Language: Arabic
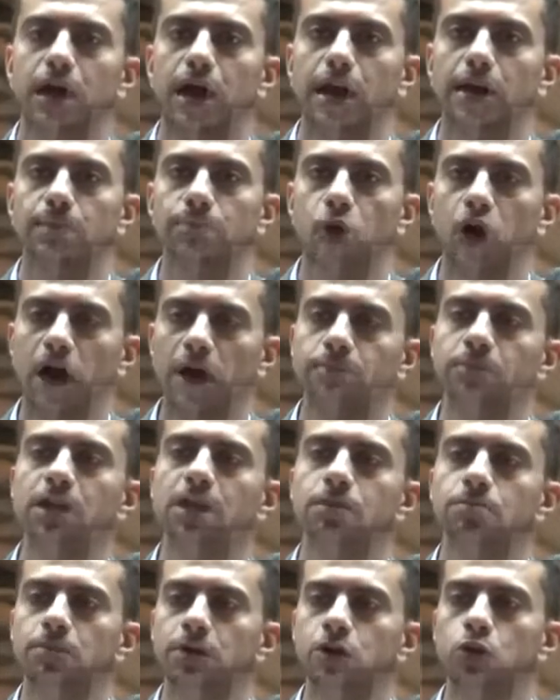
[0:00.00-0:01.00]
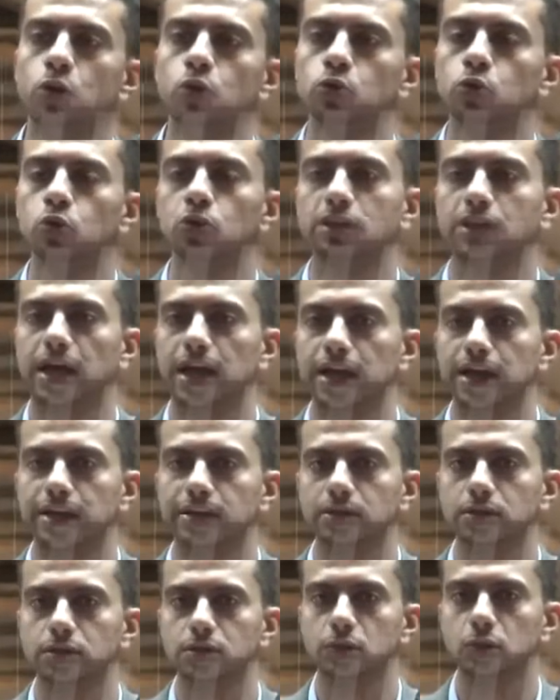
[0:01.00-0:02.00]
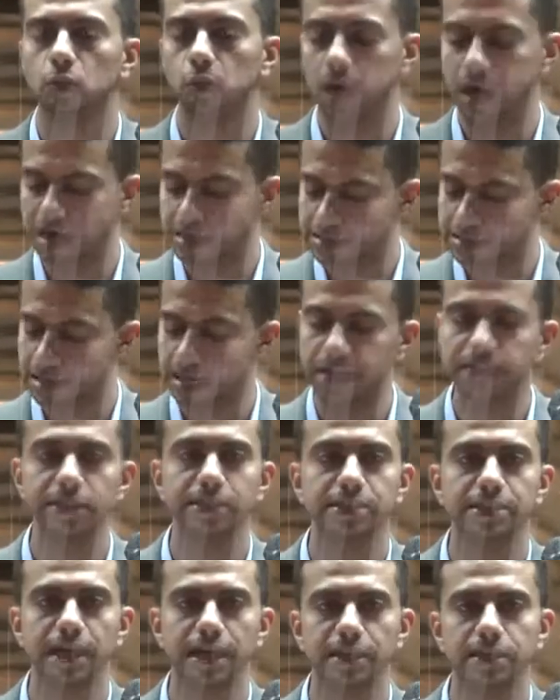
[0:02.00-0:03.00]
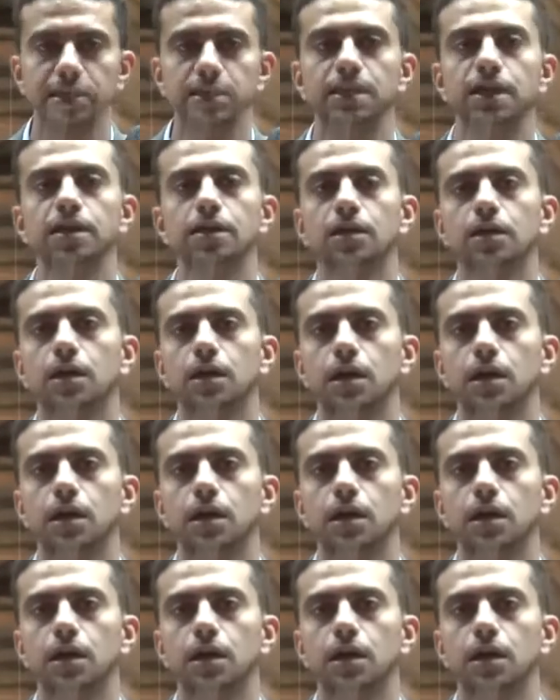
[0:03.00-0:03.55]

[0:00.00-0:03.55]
المحامين من حضور التحيات وهذا حدث تحديدا